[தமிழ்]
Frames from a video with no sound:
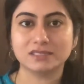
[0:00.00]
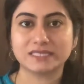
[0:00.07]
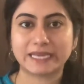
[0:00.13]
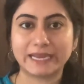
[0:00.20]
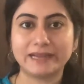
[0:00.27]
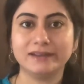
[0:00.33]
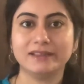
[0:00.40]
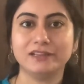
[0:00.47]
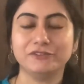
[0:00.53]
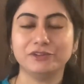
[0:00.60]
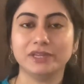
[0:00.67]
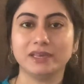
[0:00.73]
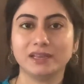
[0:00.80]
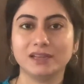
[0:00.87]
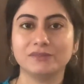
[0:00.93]
செகண்ட்
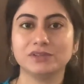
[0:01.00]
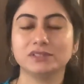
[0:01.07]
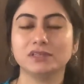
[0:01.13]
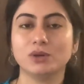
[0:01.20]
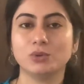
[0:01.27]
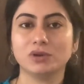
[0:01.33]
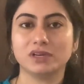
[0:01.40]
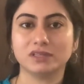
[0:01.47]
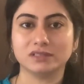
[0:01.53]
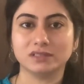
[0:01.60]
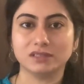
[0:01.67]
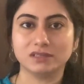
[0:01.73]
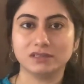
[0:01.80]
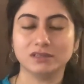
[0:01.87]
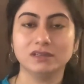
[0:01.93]
டெலிவரி ஏன்னா வந்து அவங்களுக்கு
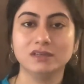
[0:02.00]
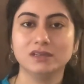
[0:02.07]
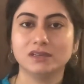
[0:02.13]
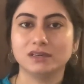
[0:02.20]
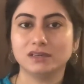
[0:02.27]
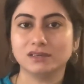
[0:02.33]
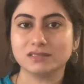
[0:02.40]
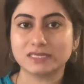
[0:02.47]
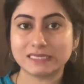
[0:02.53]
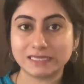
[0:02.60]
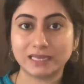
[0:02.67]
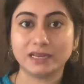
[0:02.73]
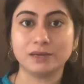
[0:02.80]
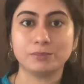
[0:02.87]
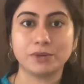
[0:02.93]
அந்த
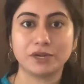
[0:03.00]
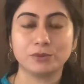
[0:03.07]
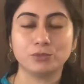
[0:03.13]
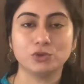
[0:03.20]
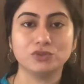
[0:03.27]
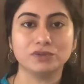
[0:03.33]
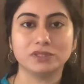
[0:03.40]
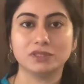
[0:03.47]
சிசரியன் பண்ணும்போது